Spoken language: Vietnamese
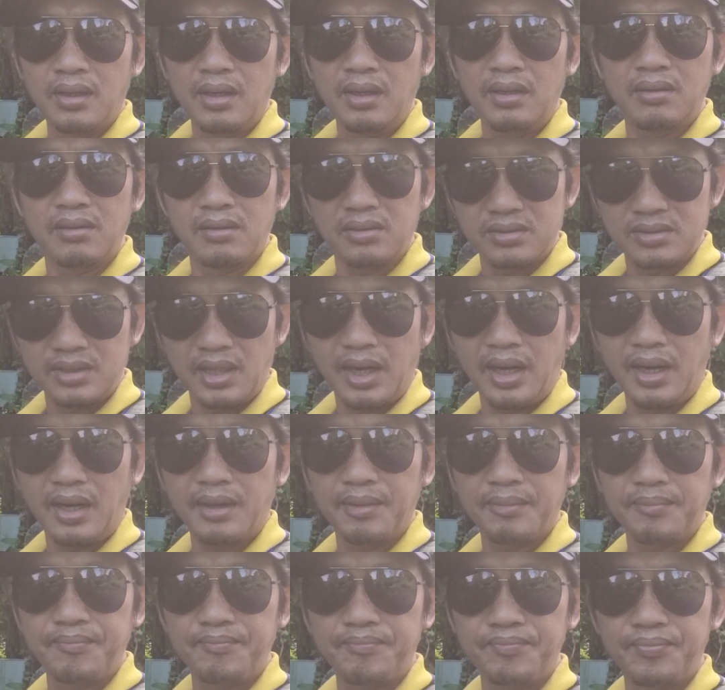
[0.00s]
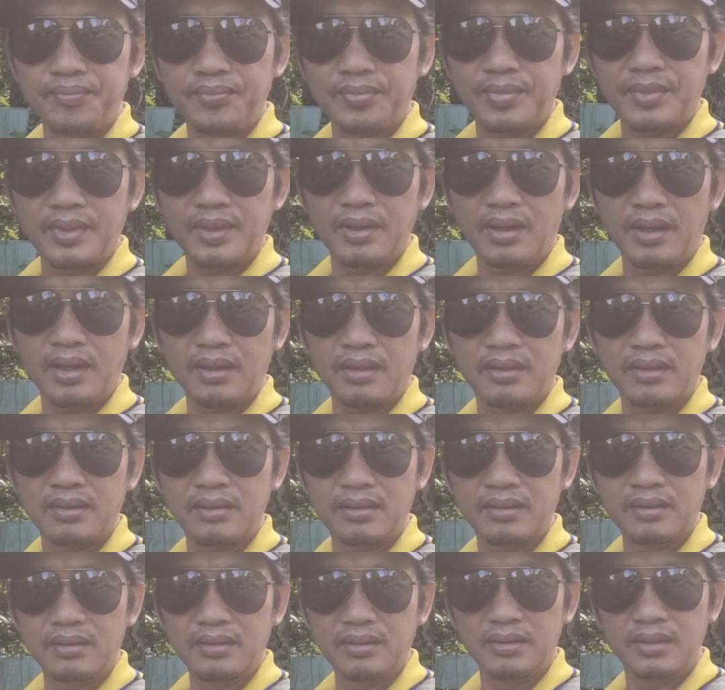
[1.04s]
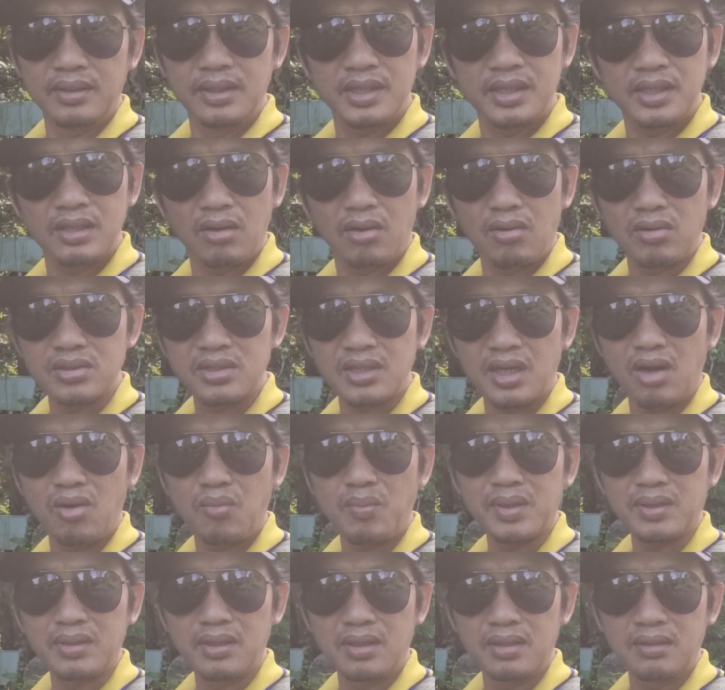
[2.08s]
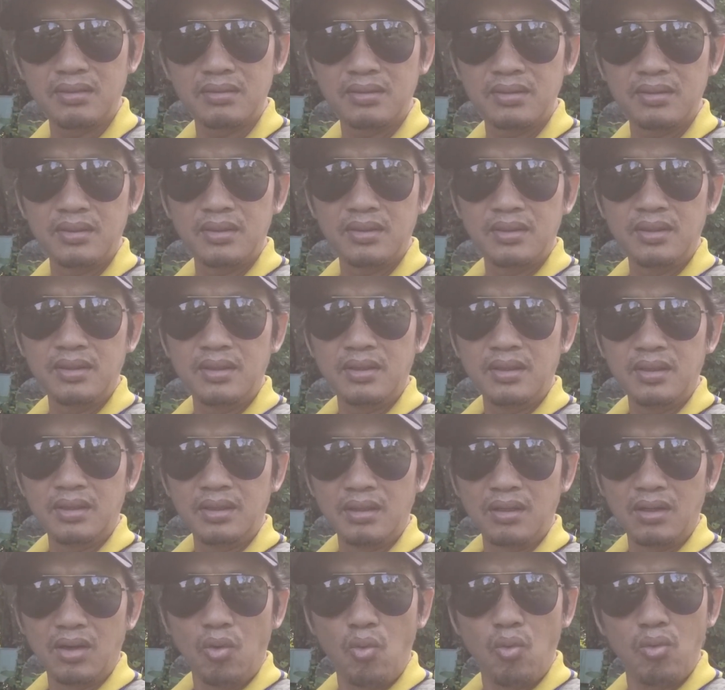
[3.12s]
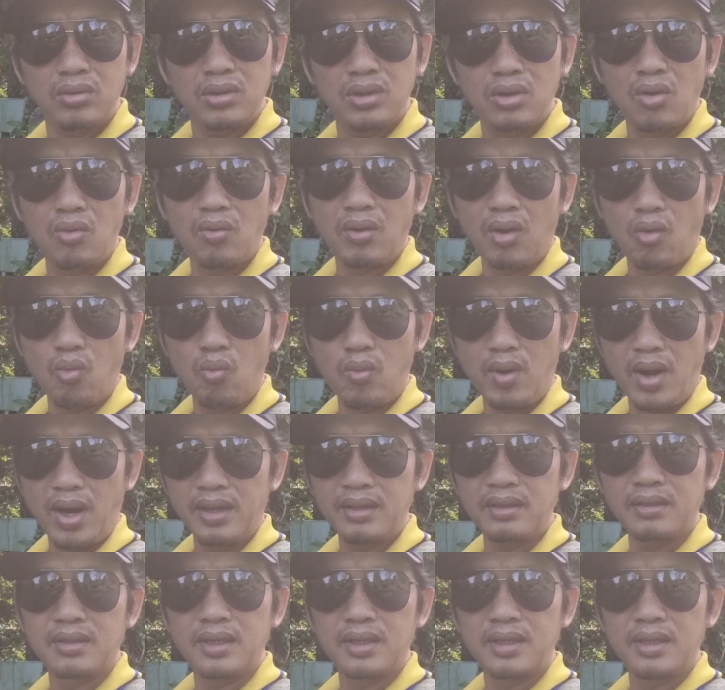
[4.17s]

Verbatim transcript: cái thực trạng nha lý do sao mà tin rồi uống vô hậu quả